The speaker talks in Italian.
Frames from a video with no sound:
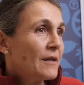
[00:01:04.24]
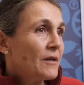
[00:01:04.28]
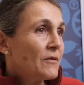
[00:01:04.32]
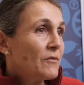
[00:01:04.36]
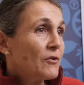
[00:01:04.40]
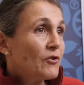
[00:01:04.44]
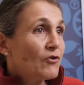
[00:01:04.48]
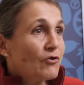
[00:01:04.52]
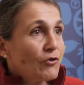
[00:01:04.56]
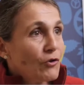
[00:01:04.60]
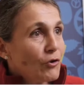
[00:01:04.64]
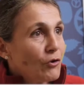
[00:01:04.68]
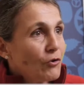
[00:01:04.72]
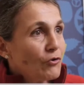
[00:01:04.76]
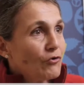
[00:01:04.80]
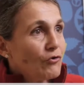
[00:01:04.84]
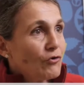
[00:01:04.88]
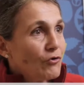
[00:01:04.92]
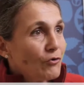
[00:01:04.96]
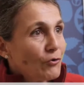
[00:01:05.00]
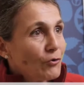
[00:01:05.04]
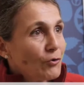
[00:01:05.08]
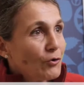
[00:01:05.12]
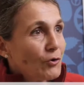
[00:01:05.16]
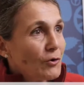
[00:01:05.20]
invece oggi
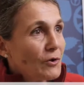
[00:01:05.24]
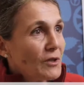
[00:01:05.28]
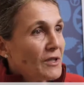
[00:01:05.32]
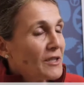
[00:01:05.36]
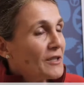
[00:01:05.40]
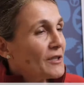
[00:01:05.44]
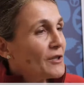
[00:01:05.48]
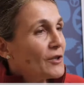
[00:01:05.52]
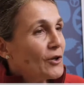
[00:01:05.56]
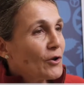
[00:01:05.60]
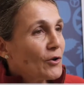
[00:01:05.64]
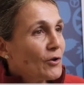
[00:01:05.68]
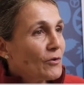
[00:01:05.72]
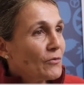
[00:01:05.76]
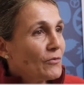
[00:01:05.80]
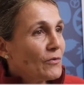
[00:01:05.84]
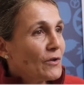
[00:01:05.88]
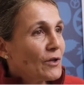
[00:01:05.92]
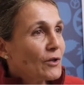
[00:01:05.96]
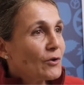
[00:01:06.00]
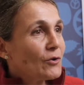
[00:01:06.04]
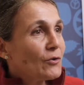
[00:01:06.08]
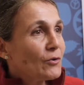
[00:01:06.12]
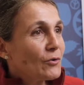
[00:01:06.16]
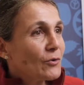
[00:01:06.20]
sottolineerò il
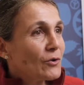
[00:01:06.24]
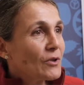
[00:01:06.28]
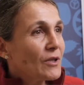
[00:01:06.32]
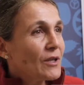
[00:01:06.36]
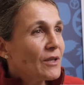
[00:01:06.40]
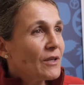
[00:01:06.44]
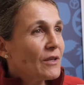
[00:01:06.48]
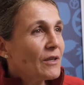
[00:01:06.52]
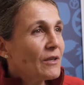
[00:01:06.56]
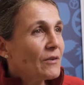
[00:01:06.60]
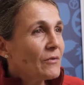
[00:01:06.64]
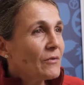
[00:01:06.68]
fatto di